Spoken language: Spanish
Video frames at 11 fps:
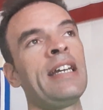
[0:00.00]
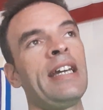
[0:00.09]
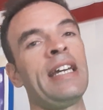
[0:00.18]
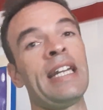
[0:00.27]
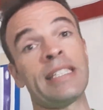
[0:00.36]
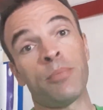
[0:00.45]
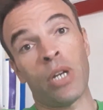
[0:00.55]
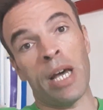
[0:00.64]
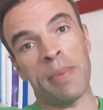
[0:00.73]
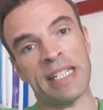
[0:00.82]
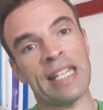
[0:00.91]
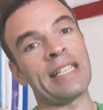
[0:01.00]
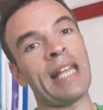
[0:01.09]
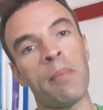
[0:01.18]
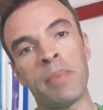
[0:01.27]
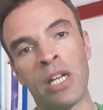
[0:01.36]
eh, la temporada pasada
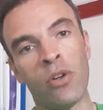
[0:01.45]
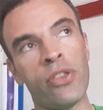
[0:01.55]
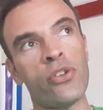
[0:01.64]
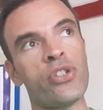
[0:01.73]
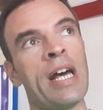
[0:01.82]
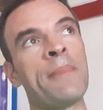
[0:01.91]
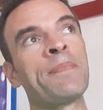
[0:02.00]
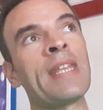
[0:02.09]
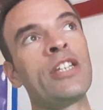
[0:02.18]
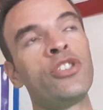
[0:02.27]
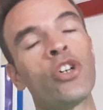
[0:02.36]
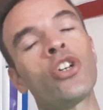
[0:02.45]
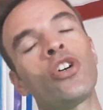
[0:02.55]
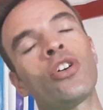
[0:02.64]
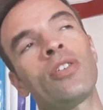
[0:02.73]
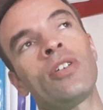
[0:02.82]
también lo hizo. O sea, yo
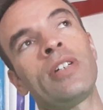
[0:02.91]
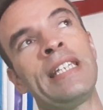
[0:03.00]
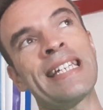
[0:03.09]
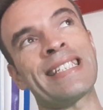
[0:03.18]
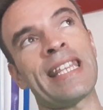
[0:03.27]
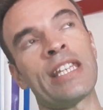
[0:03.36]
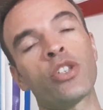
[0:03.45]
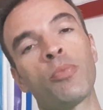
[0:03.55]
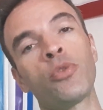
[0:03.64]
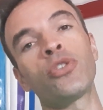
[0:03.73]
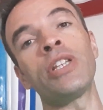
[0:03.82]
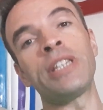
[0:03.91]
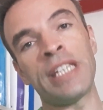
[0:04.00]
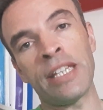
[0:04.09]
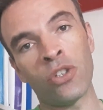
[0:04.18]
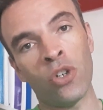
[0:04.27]
creo y hasta cierto punto
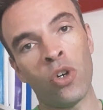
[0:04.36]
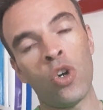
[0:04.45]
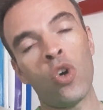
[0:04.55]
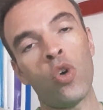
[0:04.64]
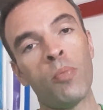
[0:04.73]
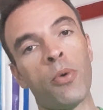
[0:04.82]
entiendo un